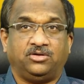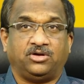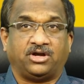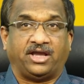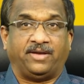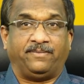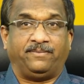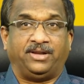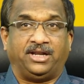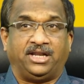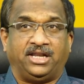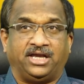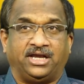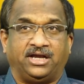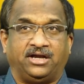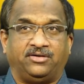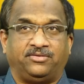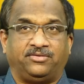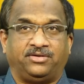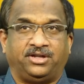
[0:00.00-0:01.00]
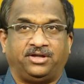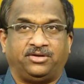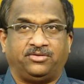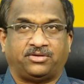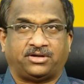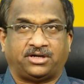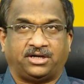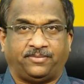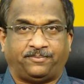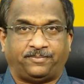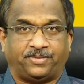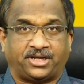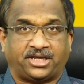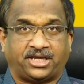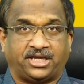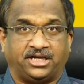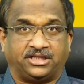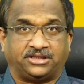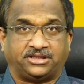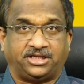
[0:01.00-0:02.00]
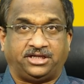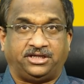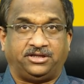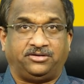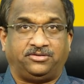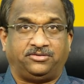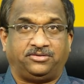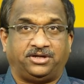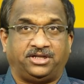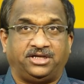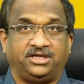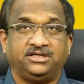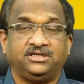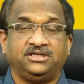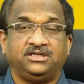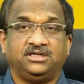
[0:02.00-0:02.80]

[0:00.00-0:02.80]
ఒక ఎమ్మెల్యేగా ఉండి ఒక ప్రఖ్యాత హీరో ఉండి